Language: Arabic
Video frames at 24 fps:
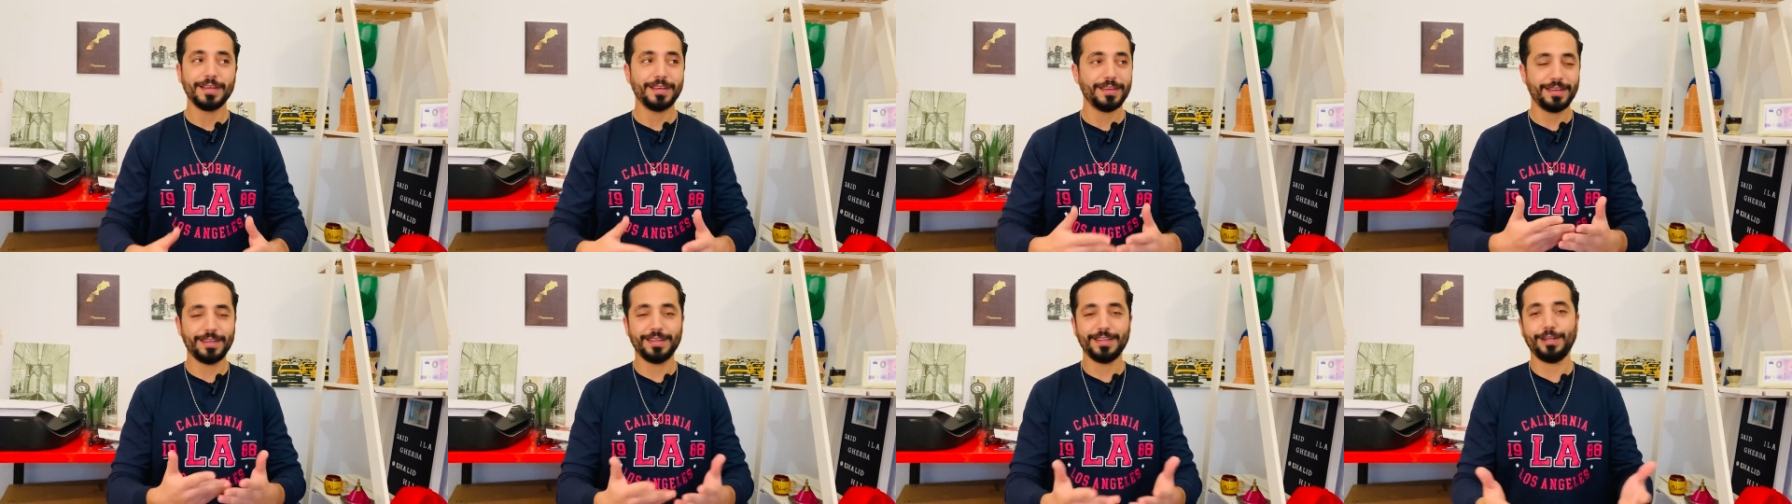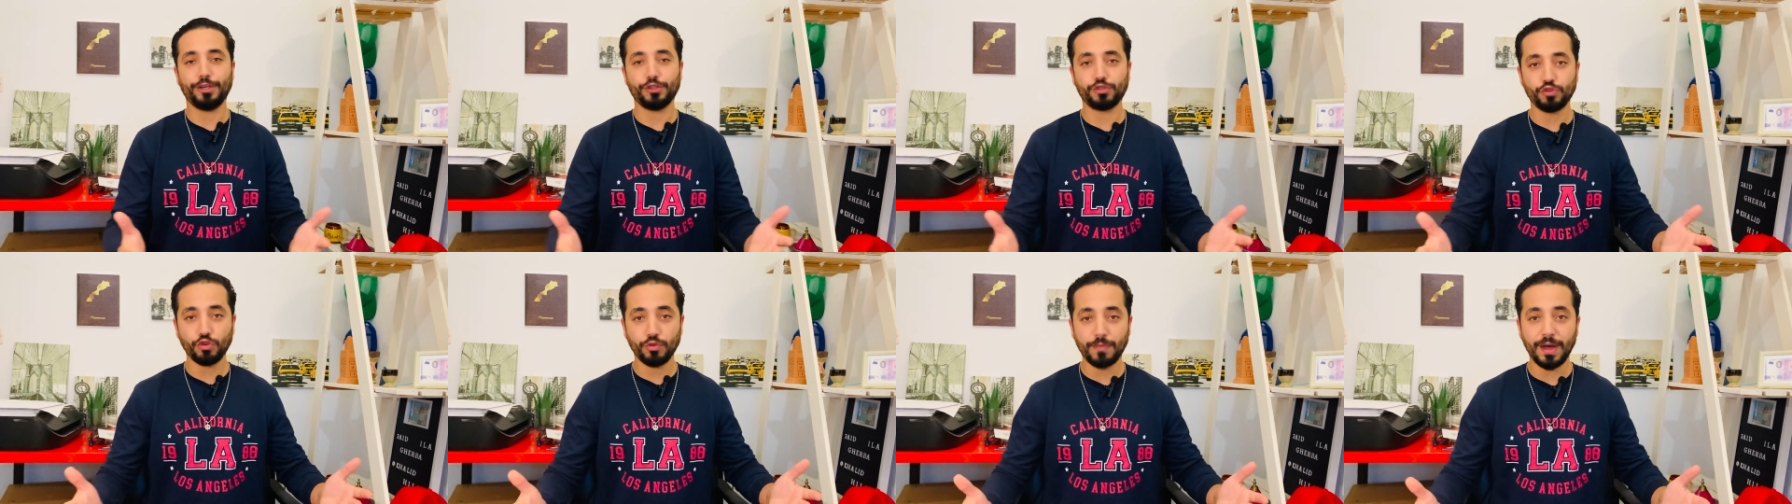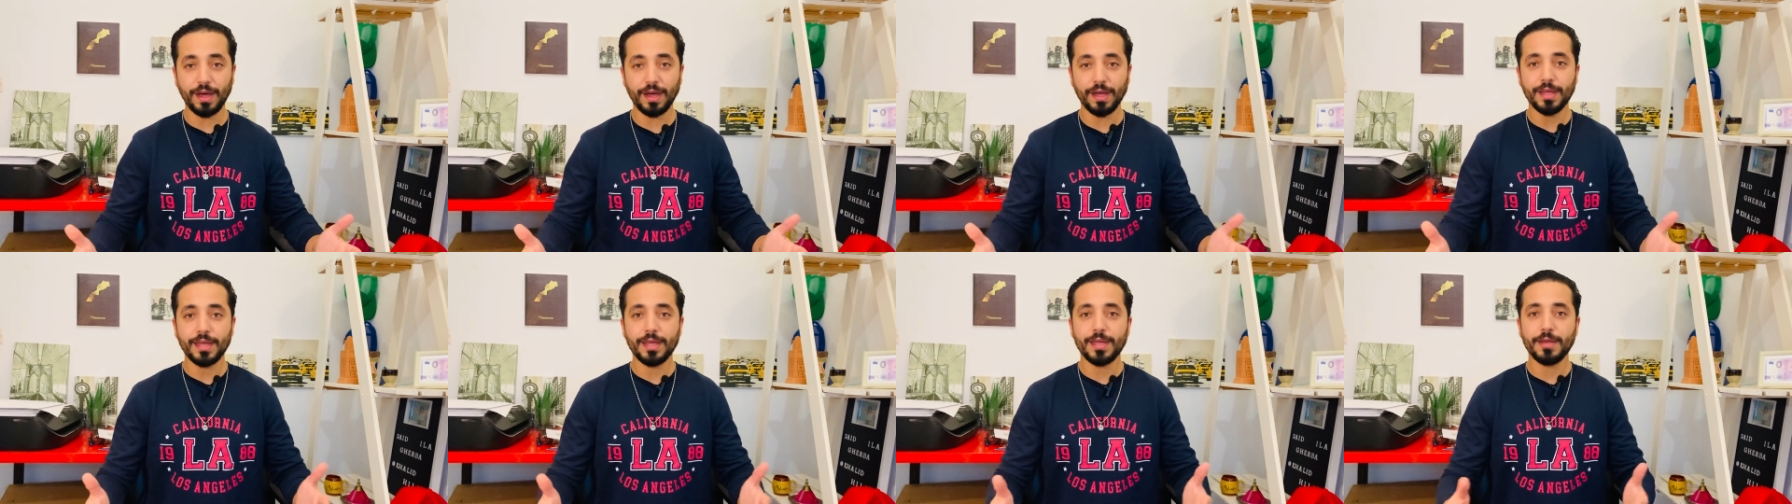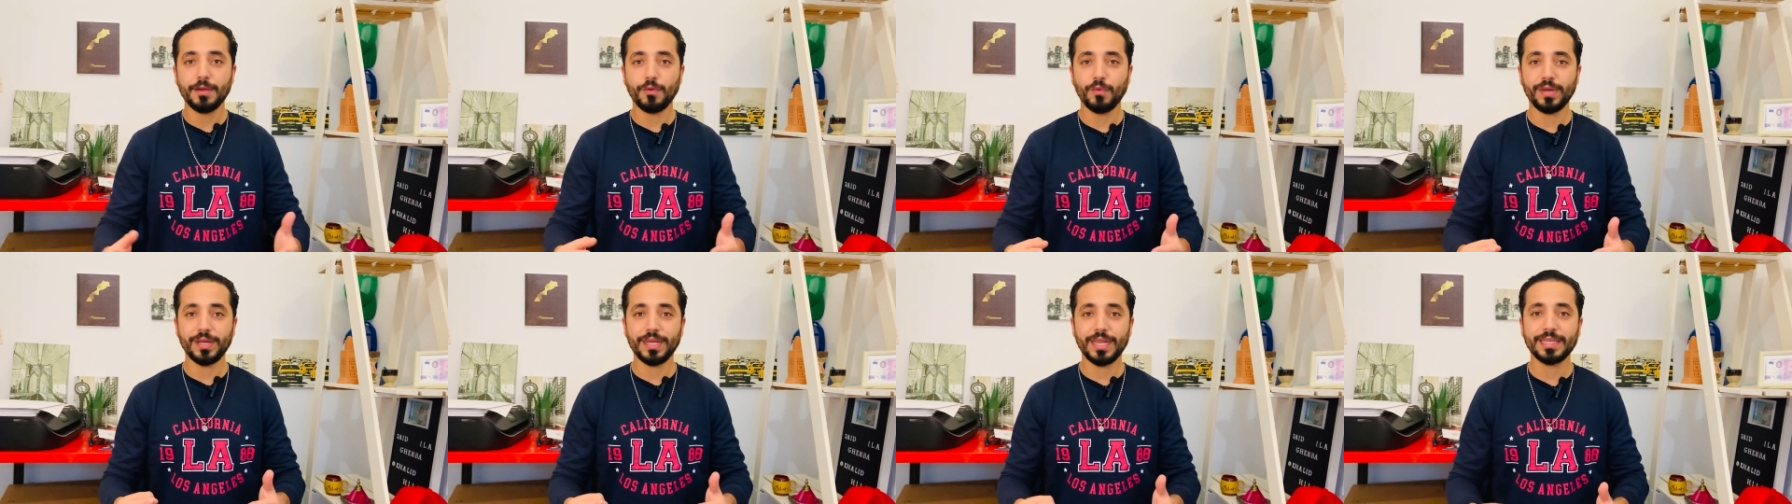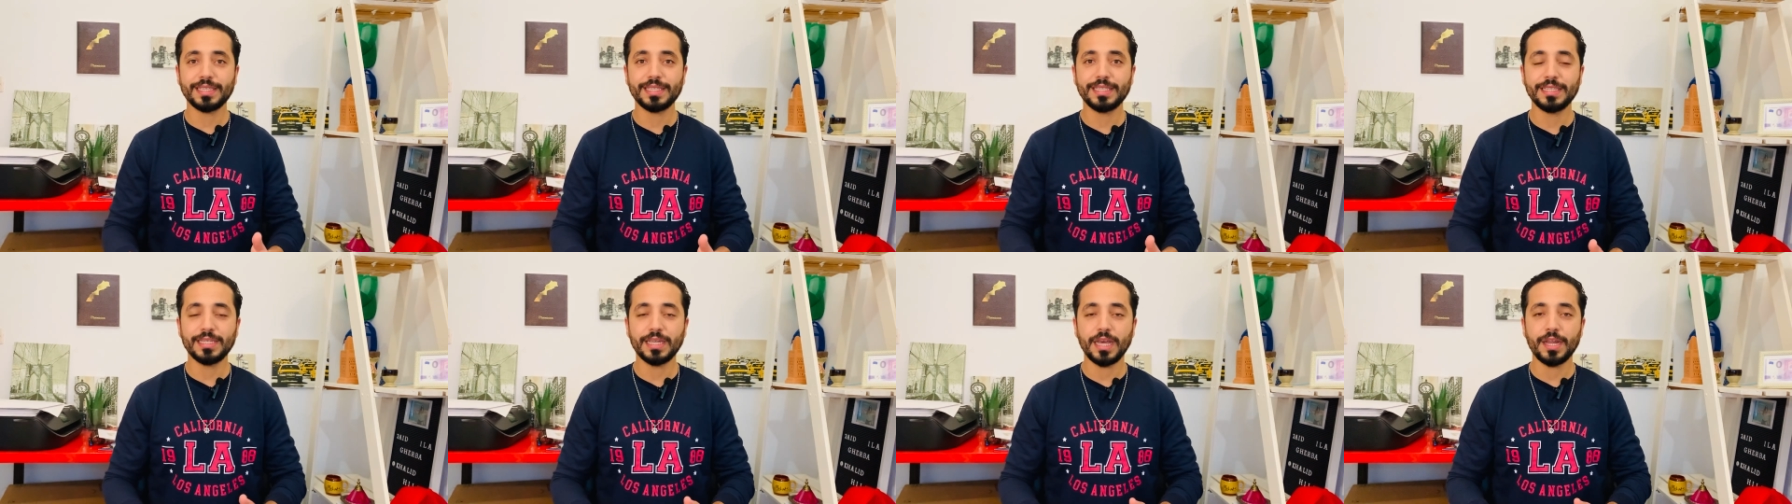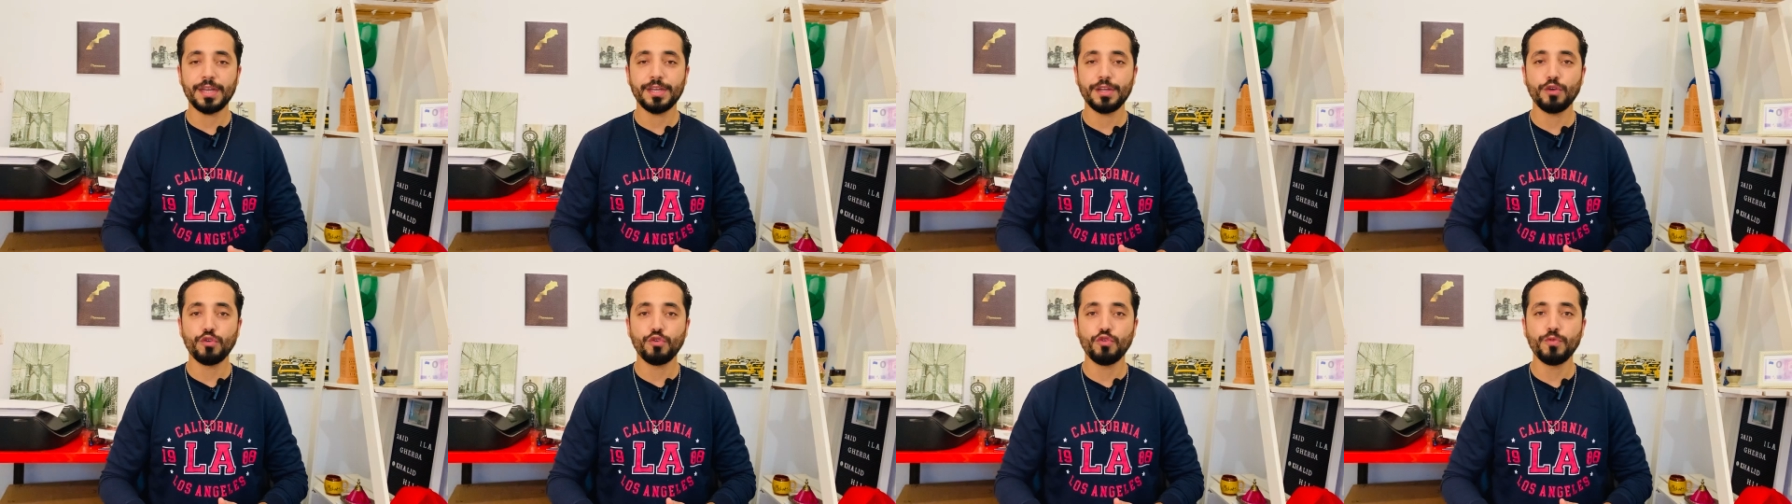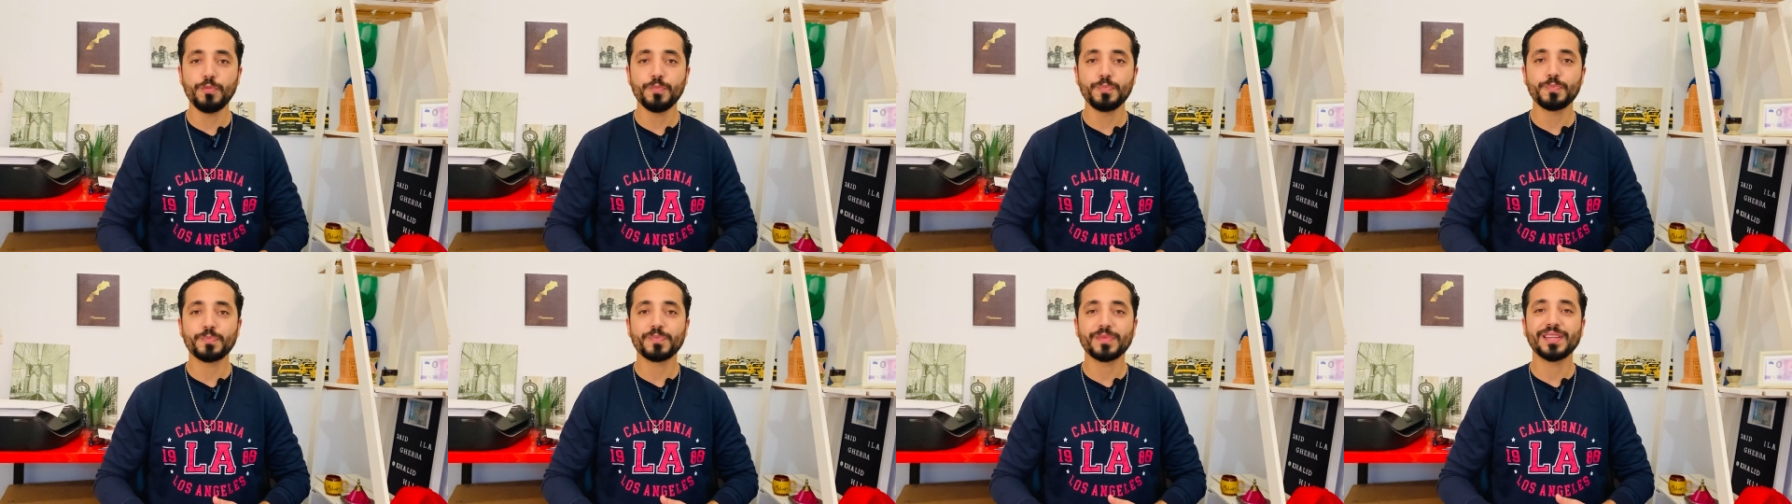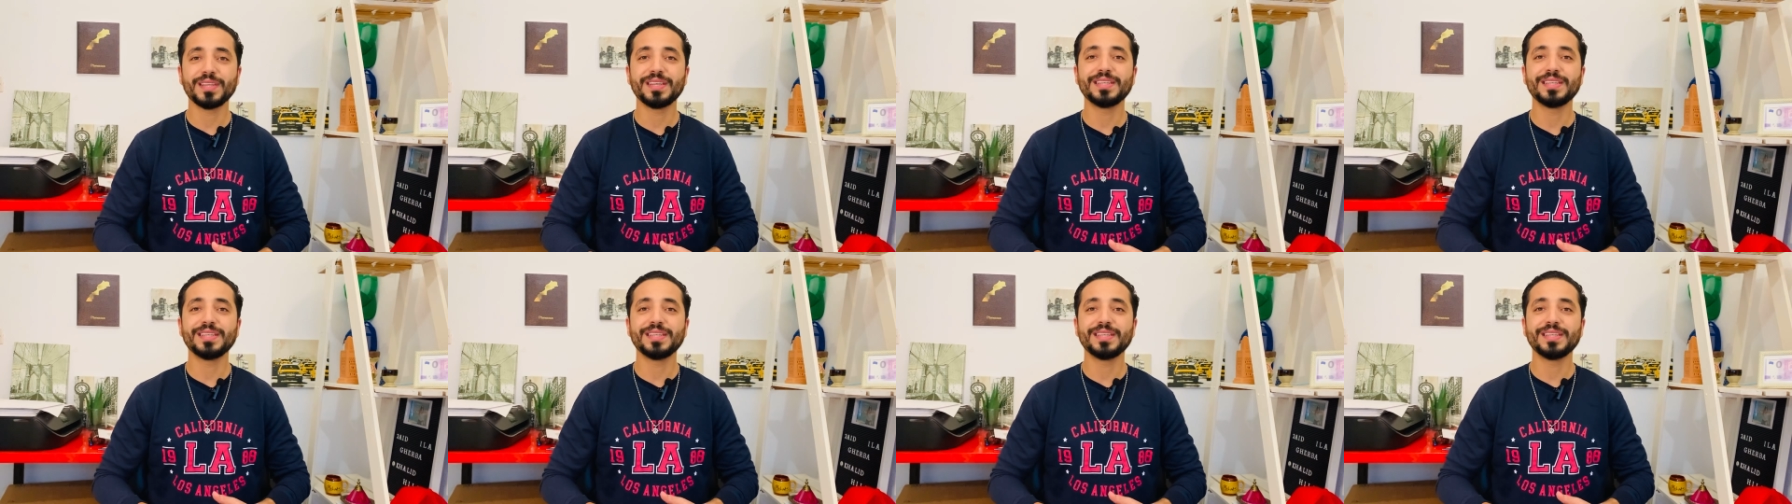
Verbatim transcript: آه، حشومه ولكن انهم